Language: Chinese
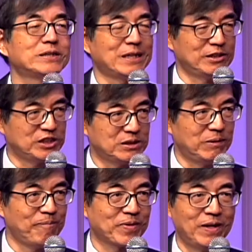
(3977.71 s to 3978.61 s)
讲的是什
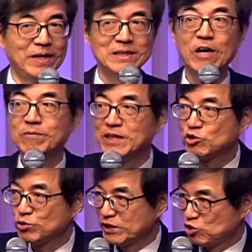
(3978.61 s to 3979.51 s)
么？让我们要
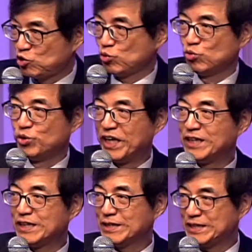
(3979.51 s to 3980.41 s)
做一个属
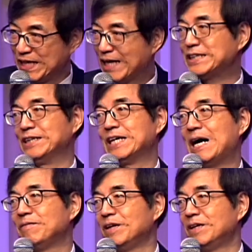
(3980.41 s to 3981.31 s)
灵的健康检
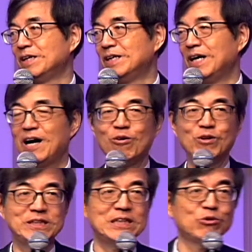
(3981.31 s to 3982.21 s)
查。好，我
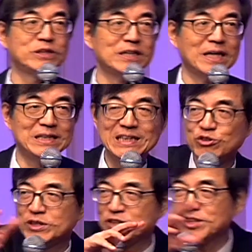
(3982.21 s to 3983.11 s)
现在来问大家，你觉得自